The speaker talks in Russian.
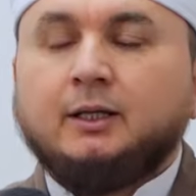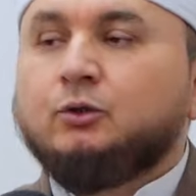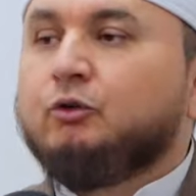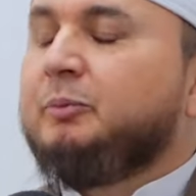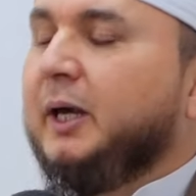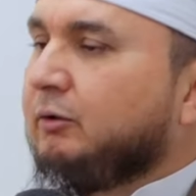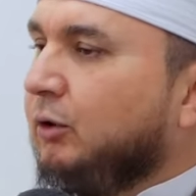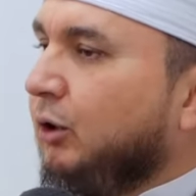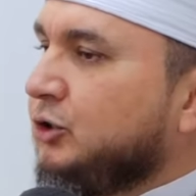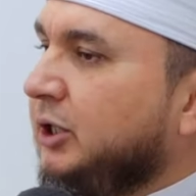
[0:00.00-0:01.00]
Но в
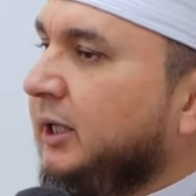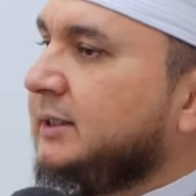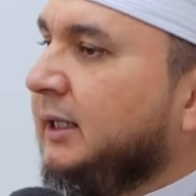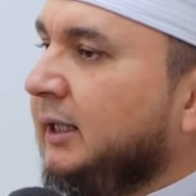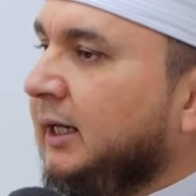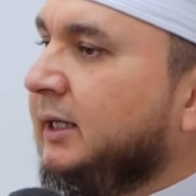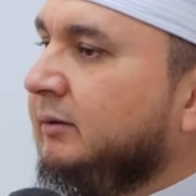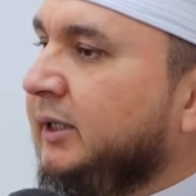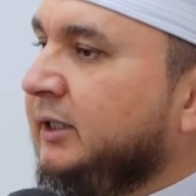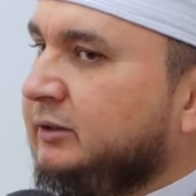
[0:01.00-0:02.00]
первую очередь Аллах
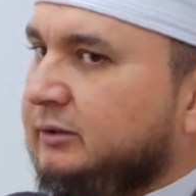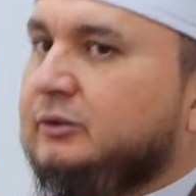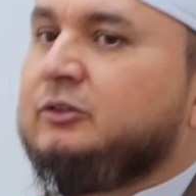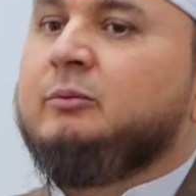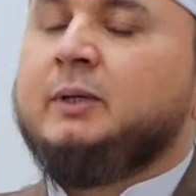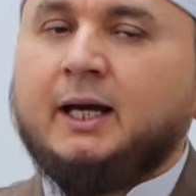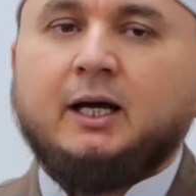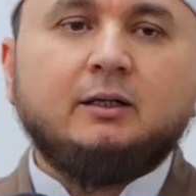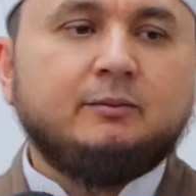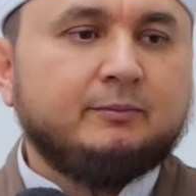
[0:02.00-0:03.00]
говорит
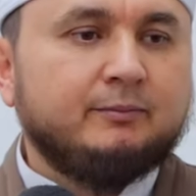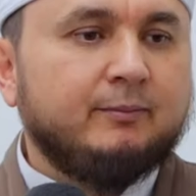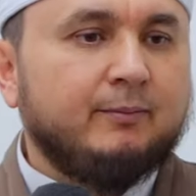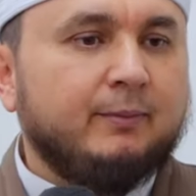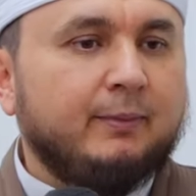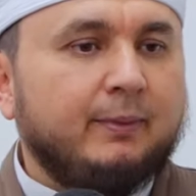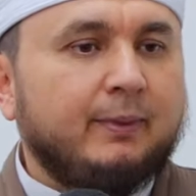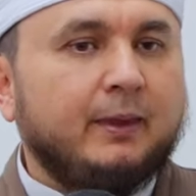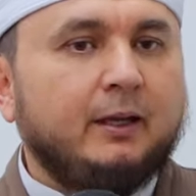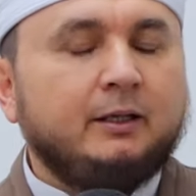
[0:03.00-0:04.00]
«семья».
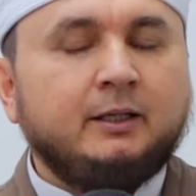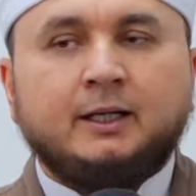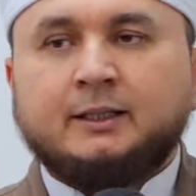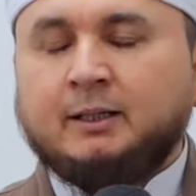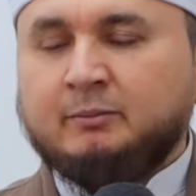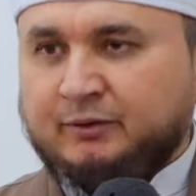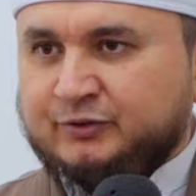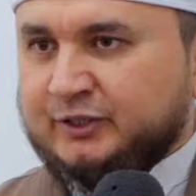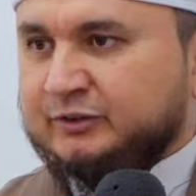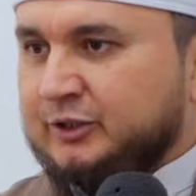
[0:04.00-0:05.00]
И когда мы
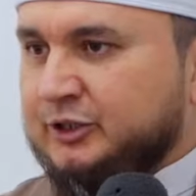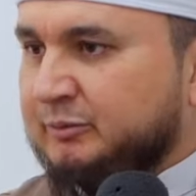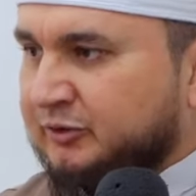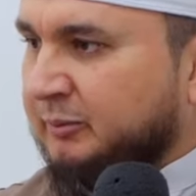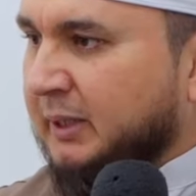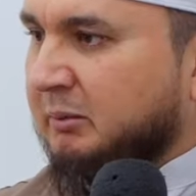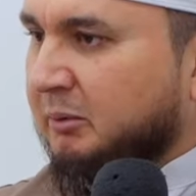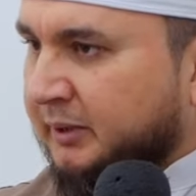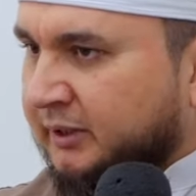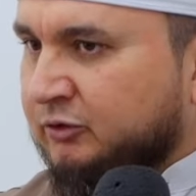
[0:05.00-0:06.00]
все слышим «семья»,
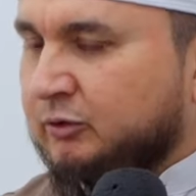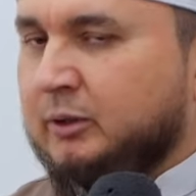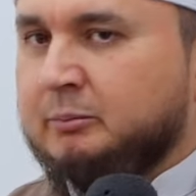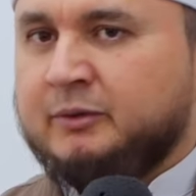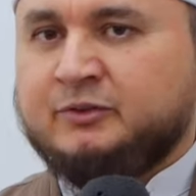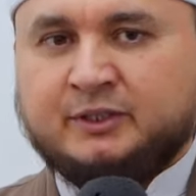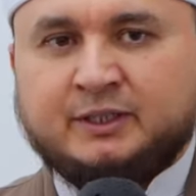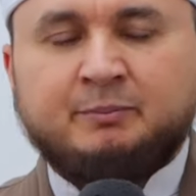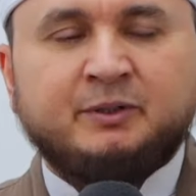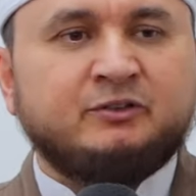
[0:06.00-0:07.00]
мы, подраз... мы
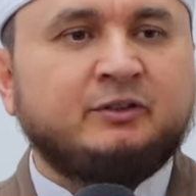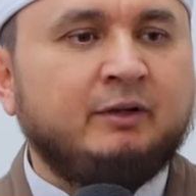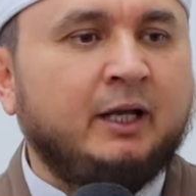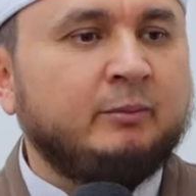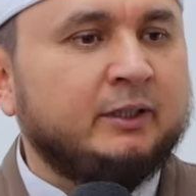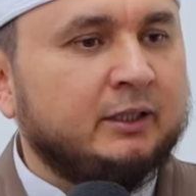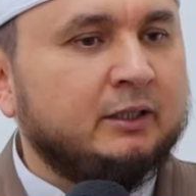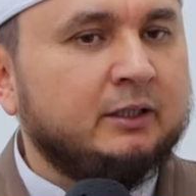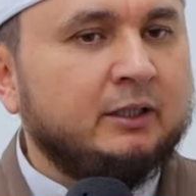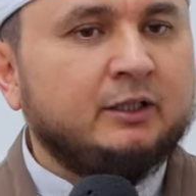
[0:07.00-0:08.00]
всегда представляем
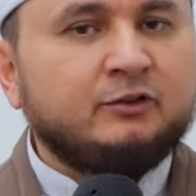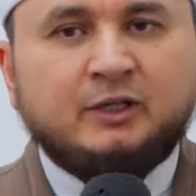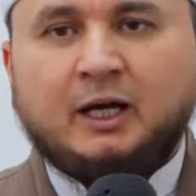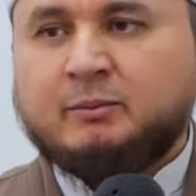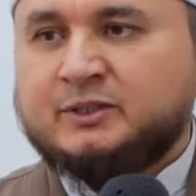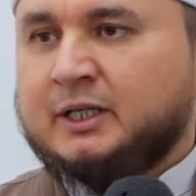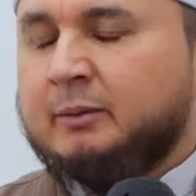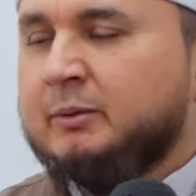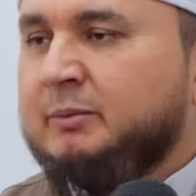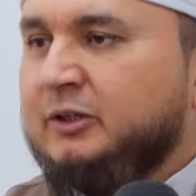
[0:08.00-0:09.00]
это
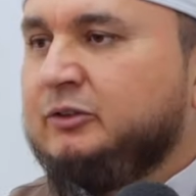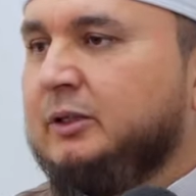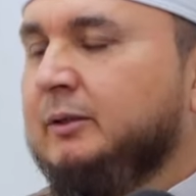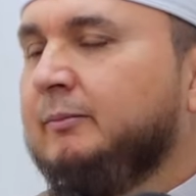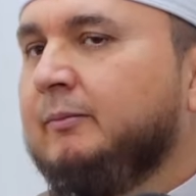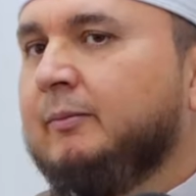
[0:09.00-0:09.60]
самый-самый близкий.